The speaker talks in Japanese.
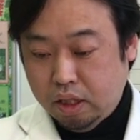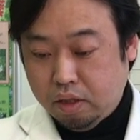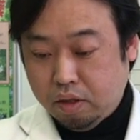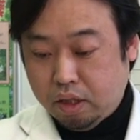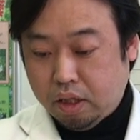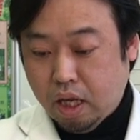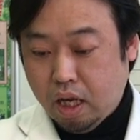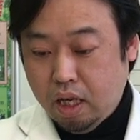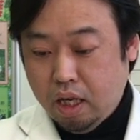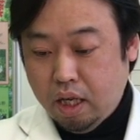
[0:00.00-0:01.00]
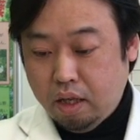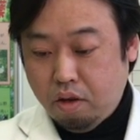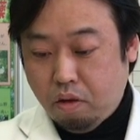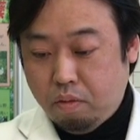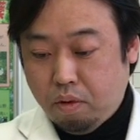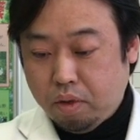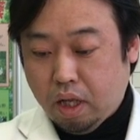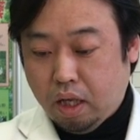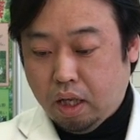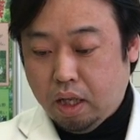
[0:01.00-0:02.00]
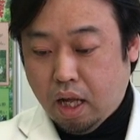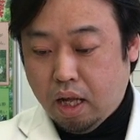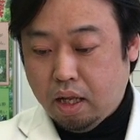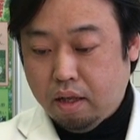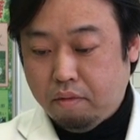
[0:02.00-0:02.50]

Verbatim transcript: そして予防的な